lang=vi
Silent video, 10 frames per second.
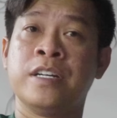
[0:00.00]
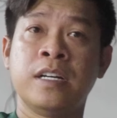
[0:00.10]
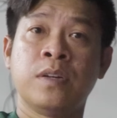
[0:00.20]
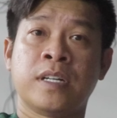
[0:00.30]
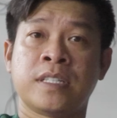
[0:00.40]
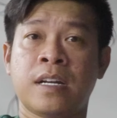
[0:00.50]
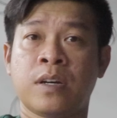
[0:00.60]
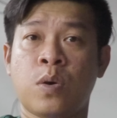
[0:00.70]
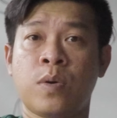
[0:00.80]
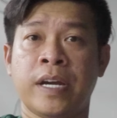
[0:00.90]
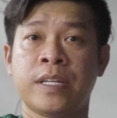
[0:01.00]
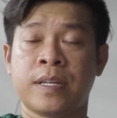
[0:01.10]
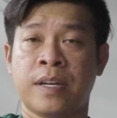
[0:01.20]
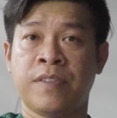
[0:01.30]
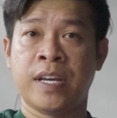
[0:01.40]
dưới luôn ở trên là khu nghỉ cho
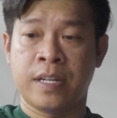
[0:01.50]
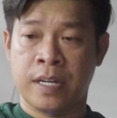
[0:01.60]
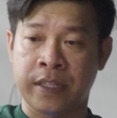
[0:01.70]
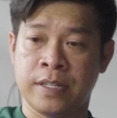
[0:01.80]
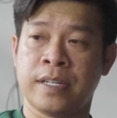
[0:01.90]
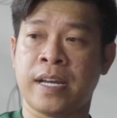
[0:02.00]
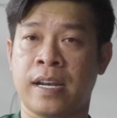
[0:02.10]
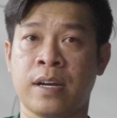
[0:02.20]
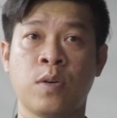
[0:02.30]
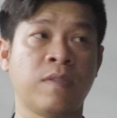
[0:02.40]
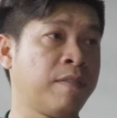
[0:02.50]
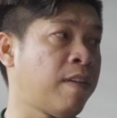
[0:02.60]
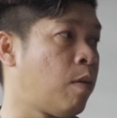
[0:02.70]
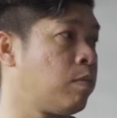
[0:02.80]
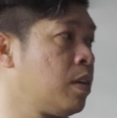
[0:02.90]
nhân viên ở dưới này là khu văn
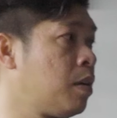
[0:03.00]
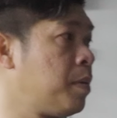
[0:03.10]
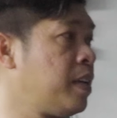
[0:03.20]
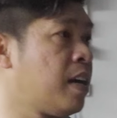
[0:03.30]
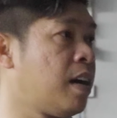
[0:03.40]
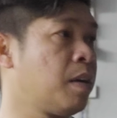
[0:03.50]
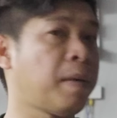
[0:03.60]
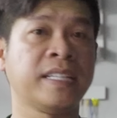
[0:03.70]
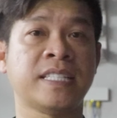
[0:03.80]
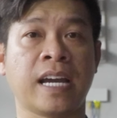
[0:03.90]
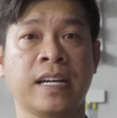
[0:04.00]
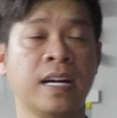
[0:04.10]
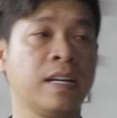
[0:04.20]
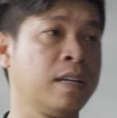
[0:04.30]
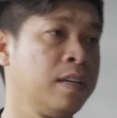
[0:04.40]
phòng nhưng mà bây giờ nó banh chành
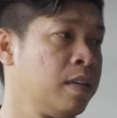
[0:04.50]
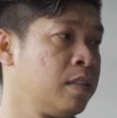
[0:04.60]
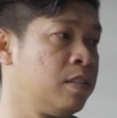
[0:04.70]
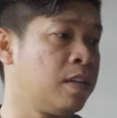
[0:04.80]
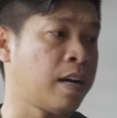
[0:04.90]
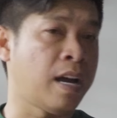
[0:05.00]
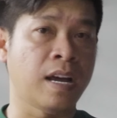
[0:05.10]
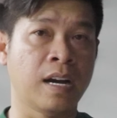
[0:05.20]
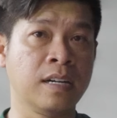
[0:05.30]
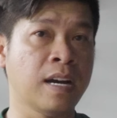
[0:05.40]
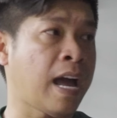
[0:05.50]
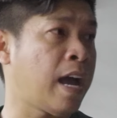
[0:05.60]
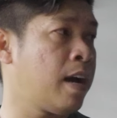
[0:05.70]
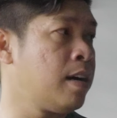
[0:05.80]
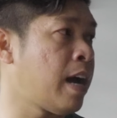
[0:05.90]
hết rồi chưa kể là hư
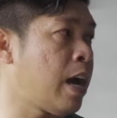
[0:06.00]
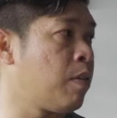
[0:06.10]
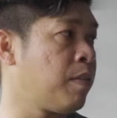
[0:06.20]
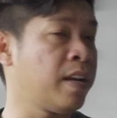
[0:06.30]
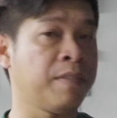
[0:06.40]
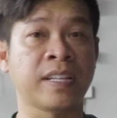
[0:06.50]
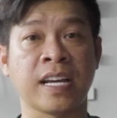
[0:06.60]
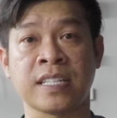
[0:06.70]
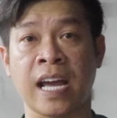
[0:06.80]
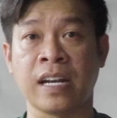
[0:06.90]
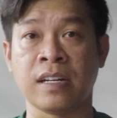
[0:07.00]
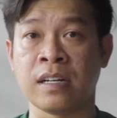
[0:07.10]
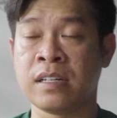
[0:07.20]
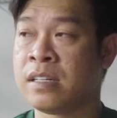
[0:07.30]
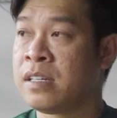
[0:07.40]
hà hư hao về vấn đề về tài sản
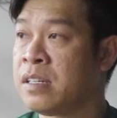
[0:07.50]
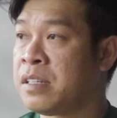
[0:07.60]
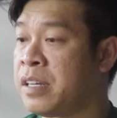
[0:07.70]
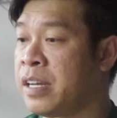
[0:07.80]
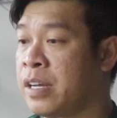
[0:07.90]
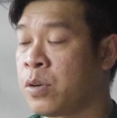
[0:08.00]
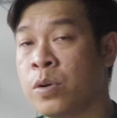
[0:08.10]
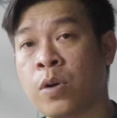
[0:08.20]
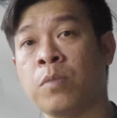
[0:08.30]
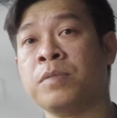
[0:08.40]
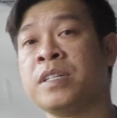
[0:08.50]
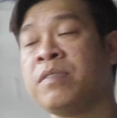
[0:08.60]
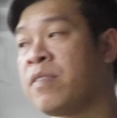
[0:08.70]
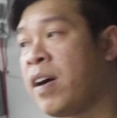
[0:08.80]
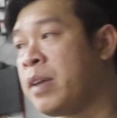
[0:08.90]
nữa thì cuối cùng
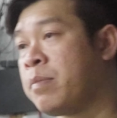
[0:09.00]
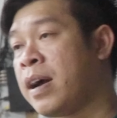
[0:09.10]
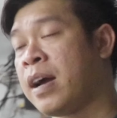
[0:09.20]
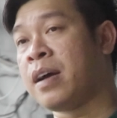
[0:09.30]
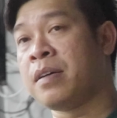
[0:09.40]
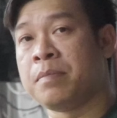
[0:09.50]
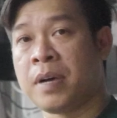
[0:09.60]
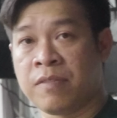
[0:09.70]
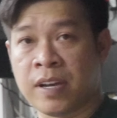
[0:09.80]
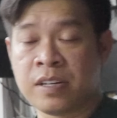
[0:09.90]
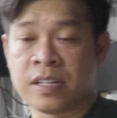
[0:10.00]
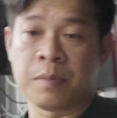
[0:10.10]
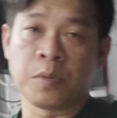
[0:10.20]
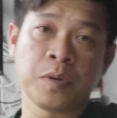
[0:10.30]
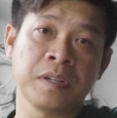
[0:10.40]
chính vì vậy mà mình phải đưa
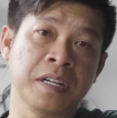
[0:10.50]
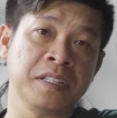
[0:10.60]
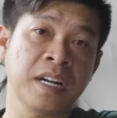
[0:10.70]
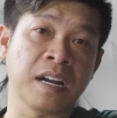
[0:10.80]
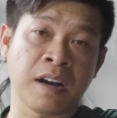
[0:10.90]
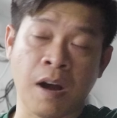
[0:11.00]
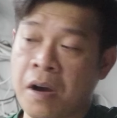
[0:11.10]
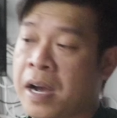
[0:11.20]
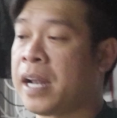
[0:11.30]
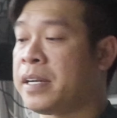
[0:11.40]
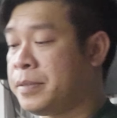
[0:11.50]
ra một quyết định rất là khó khăn